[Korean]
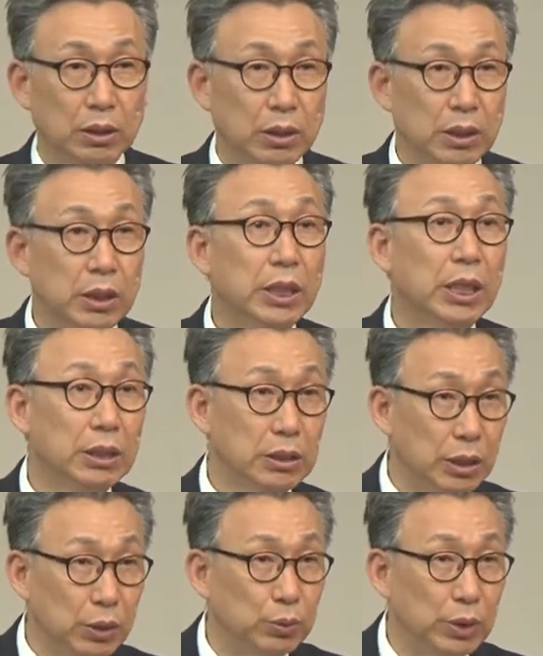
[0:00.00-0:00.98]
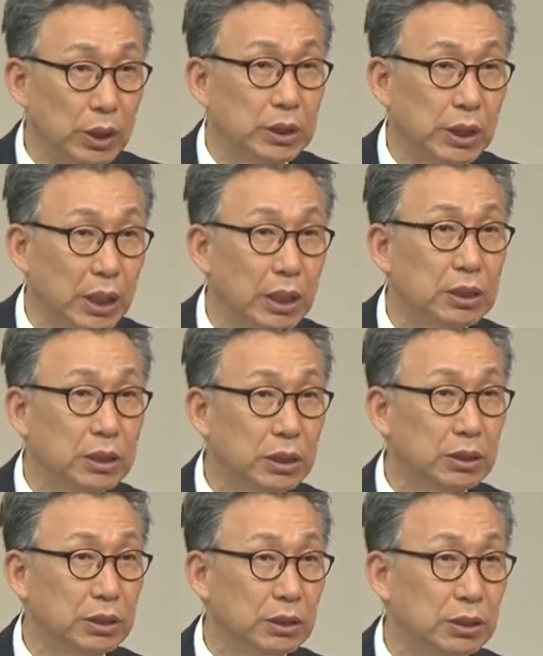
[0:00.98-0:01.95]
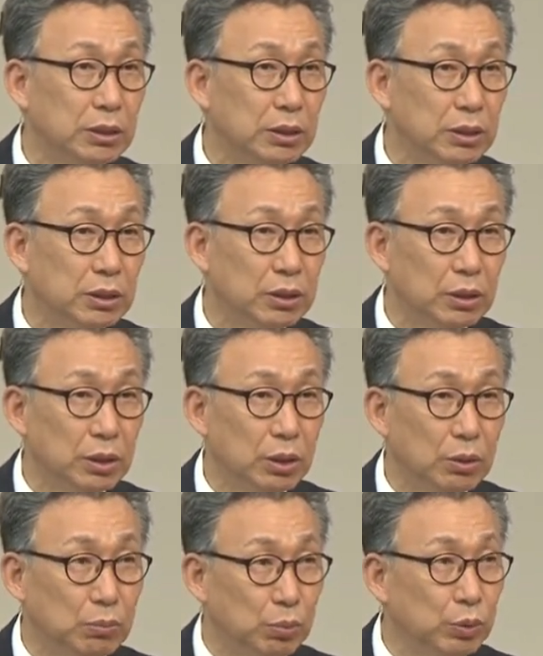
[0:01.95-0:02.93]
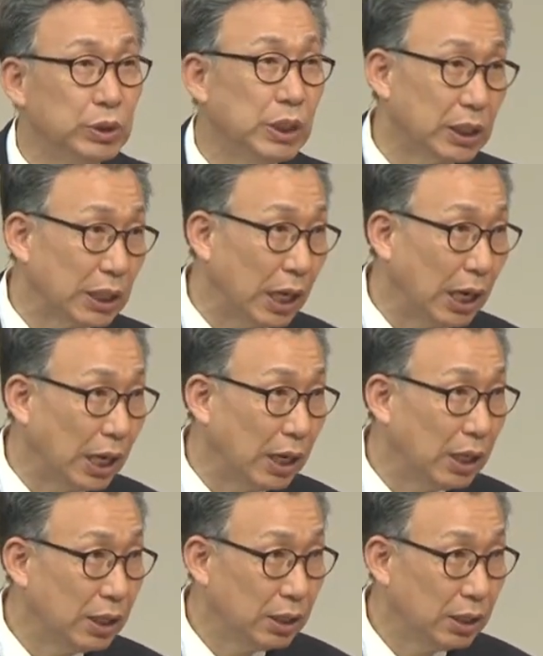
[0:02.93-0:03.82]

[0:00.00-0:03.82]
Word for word: 이게 이제 우리의 제일 큰 문제다.